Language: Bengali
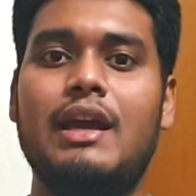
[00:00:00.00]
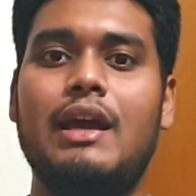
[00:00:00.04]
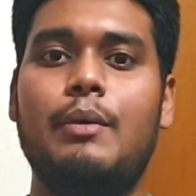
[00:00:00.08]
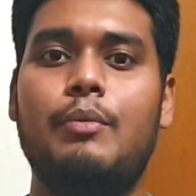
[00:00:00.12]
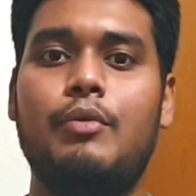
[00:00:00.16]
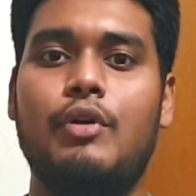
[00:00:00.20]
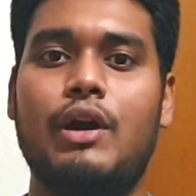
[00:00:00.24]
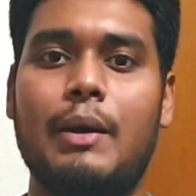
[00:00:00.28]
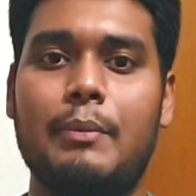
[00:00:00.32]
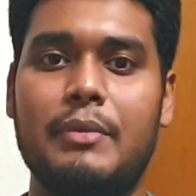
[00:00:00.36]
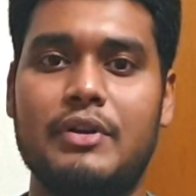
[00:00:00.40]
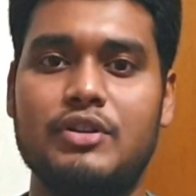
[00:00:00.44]

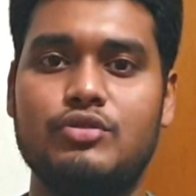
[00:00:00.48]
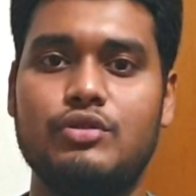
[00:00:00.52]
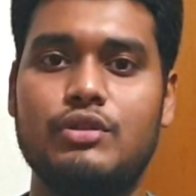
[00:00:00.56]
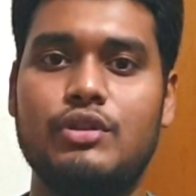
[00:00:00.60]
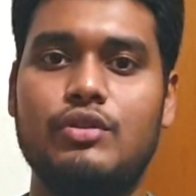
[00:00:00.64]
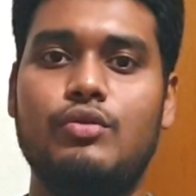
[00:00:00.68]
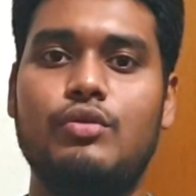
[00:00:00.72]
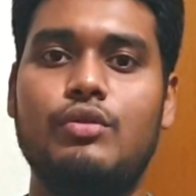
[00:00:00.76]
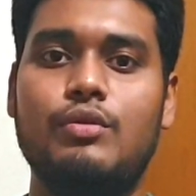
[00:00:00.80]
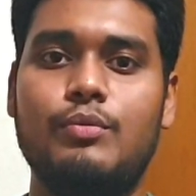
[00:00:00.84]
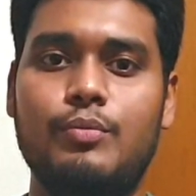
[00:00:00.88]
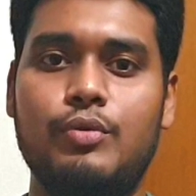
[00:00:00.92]
এবং আমার যদি
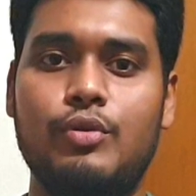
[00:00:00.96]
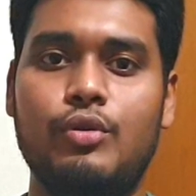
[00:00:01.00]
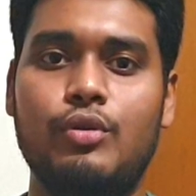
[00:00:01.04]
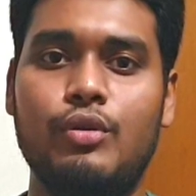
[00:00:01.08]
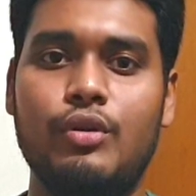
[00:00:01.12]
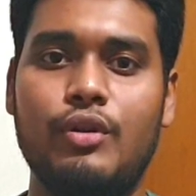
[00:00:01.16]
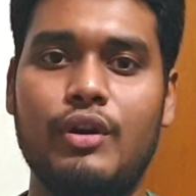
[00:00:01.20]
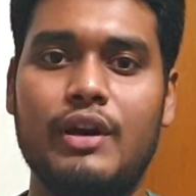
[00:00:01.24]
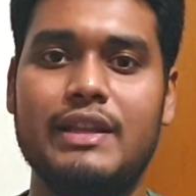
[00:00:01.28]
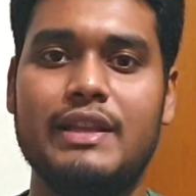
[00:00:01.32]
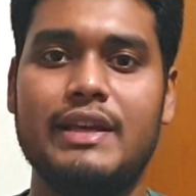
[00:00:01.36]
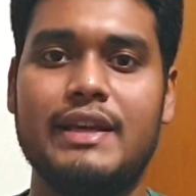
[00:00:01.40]
কোনো
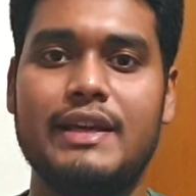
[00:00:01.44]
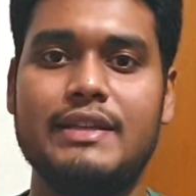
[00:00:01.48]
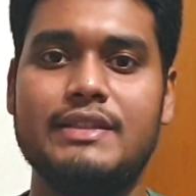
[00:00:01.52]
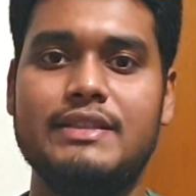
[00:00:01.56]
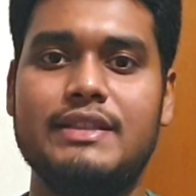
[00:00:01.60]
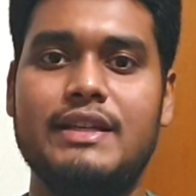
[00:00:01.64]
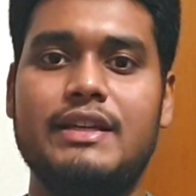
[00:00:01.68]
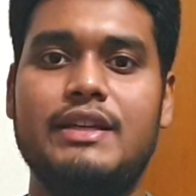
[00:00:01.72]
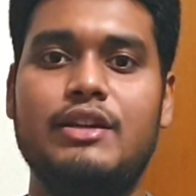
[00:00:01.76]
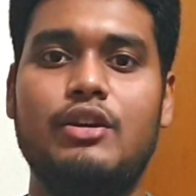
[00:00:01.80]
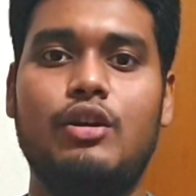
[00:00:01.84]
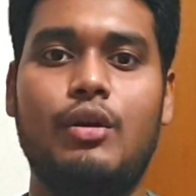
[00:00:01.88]
ভুল হয়ে থাকে
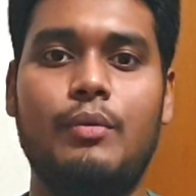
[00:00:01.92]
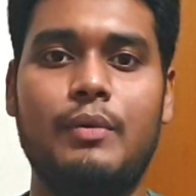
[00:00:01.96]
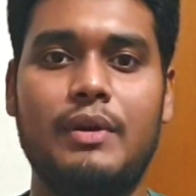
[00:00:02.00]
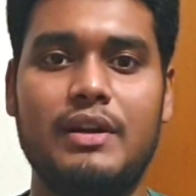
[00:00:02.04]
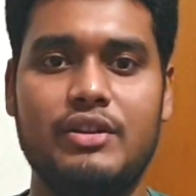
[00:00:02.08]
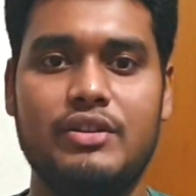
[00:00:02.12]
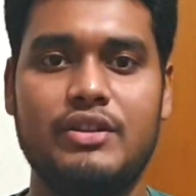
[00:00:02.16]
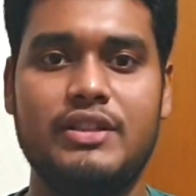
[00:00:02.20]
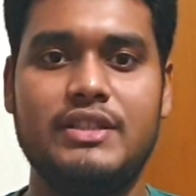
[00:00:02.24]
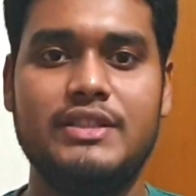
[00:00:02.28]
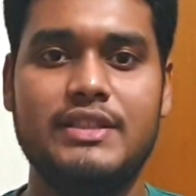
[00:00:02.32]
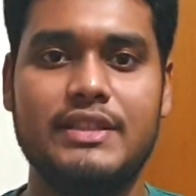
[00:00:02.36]
সেটি
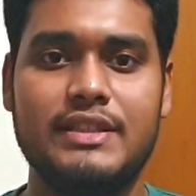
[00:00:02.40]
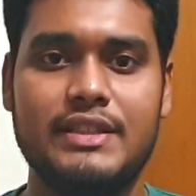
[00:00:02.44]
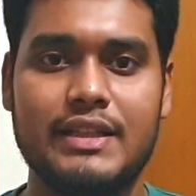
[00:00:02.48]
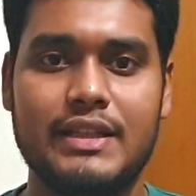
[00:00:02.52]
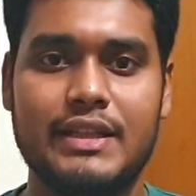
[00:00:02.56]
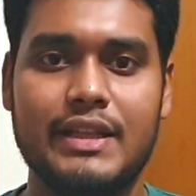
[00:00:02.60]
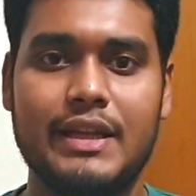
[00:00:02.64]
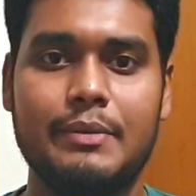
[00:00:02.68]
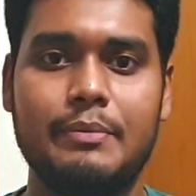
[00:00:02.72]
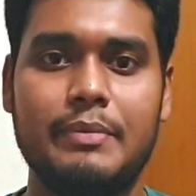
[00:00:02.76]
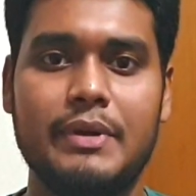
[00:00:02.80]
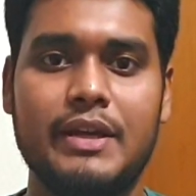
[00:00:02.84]
ক্ষমার দৃষ্টিতে
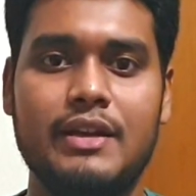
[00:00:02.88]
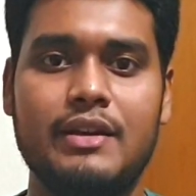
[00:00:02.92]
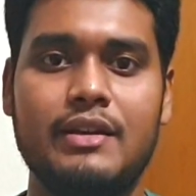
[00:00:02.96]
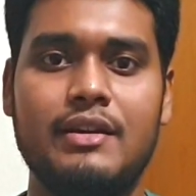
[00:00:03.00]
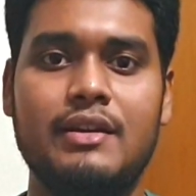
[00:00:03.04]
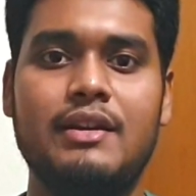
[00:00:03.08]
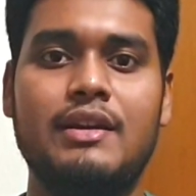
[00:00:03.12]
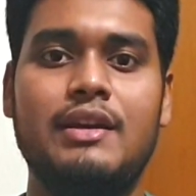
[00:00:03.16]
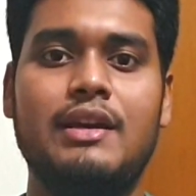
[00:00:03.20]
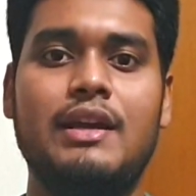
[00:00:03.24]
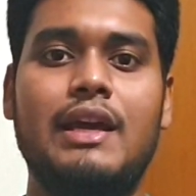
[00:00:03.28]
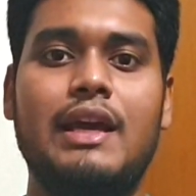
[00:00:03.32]
দেখবেন
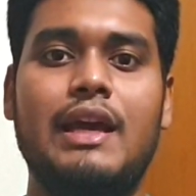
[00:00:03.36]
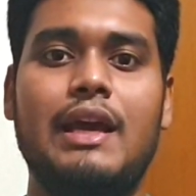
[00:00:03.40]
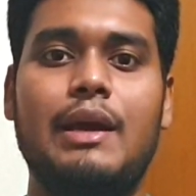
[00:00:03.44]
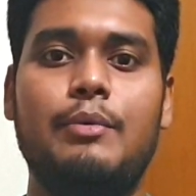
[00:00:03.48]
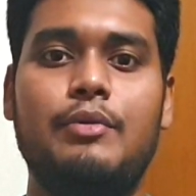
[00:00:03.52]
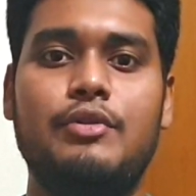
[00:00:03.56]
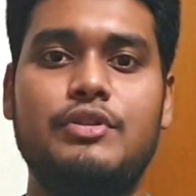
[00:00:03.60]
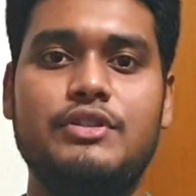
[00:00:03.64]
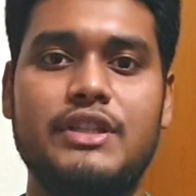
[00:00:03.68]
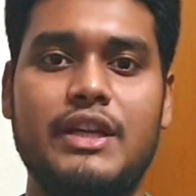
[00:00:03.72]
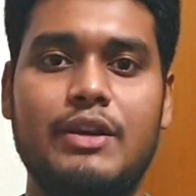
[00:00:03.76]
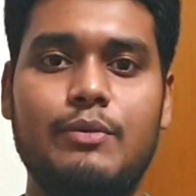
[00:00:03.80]

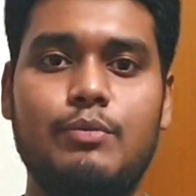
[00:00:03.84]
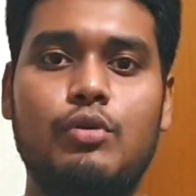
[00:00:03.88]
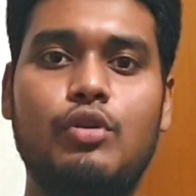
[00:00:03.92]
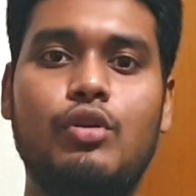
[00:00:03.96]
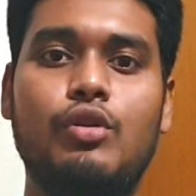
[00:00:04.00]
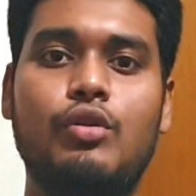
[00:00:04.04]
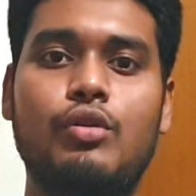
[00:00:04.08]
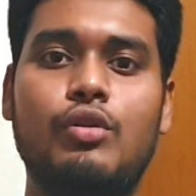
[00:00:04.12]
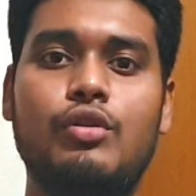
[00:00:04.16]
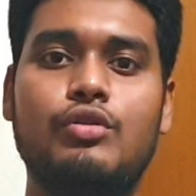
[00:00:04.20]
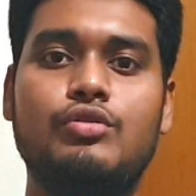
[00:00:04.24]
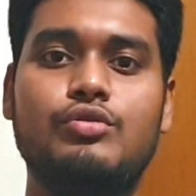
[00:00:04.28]
এবং সেই
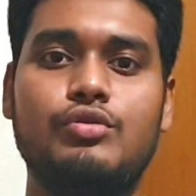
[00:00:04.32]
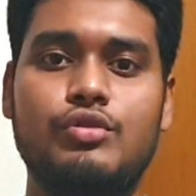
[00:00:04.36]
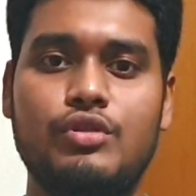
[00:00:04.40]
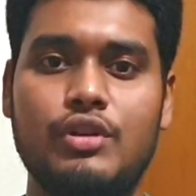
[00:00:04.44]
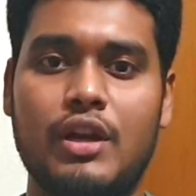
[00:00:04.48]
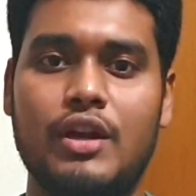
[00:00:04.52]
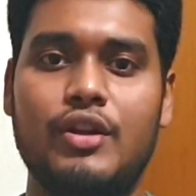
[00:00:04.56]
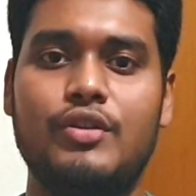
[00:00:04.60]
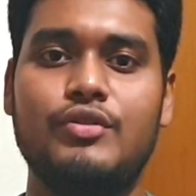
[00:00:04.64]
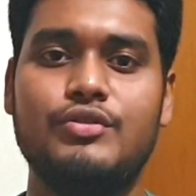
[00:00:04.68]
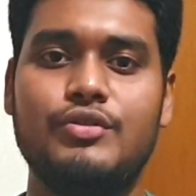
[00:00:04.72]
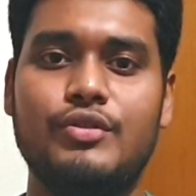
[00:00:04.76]
ভুলগুলো
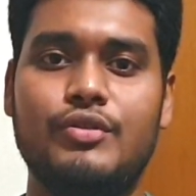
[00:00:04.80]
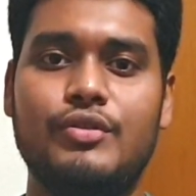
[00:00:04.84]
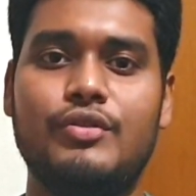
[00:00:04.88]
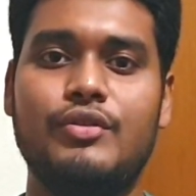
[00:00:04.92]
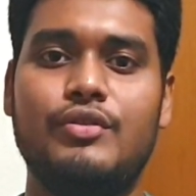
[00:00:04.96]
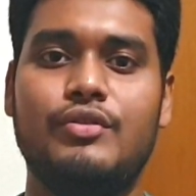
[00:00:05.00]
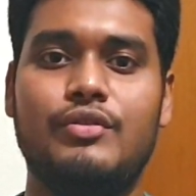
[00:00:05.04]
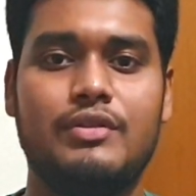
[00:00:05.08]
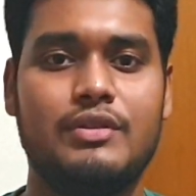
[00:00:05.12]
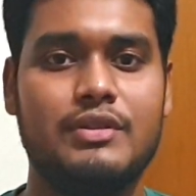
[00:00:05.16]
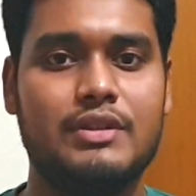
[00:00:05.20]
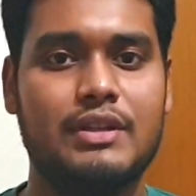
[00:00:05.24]
শুধরানোর জন্য
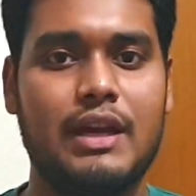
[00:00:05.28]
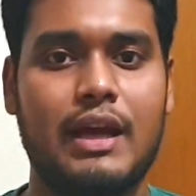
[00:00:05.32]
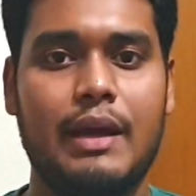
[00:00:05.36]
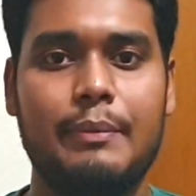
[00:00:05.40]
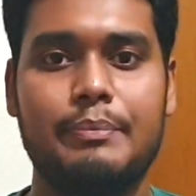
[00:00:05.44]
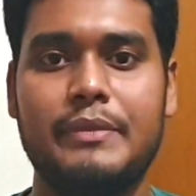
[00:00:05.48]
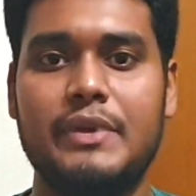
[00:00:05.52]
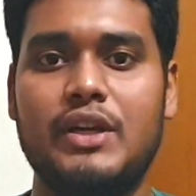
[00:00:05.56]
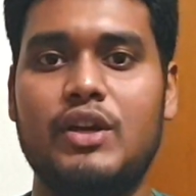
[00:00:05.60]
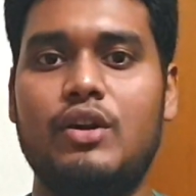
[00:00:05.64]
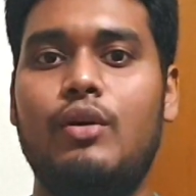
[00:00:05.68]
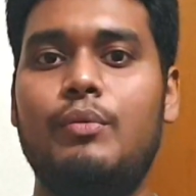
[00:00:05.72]

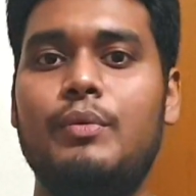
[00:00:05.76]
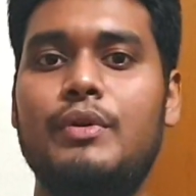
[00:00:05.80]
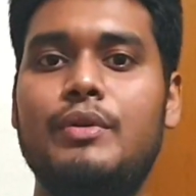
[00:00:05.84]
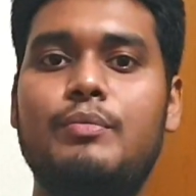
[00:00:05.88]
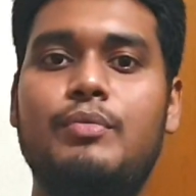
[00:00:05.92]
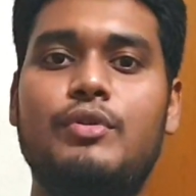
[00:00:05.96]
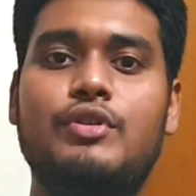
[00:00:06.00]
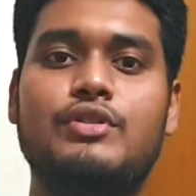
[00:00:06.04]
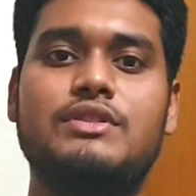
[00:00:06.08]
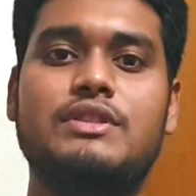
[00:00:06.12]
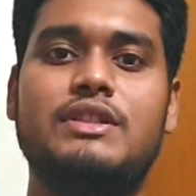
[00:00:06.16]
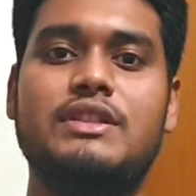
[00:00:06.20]
আপনি কমেন্ট
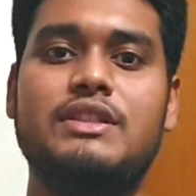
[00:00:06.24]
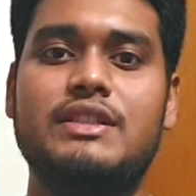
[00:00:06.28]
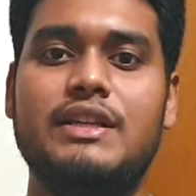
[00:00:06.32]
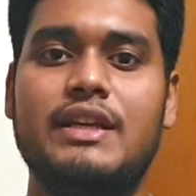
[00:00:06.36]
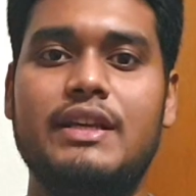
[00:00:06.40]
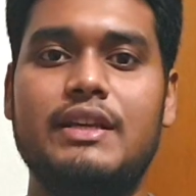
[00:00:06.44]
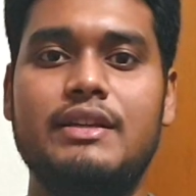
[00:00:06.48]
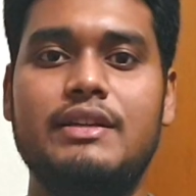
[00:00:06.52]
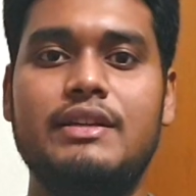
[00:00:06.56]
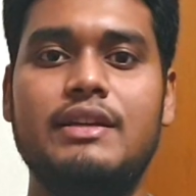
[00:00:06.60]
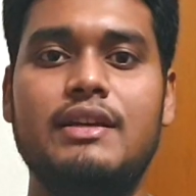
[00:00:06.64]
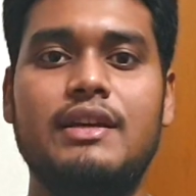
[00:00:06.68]
বক্সে সেই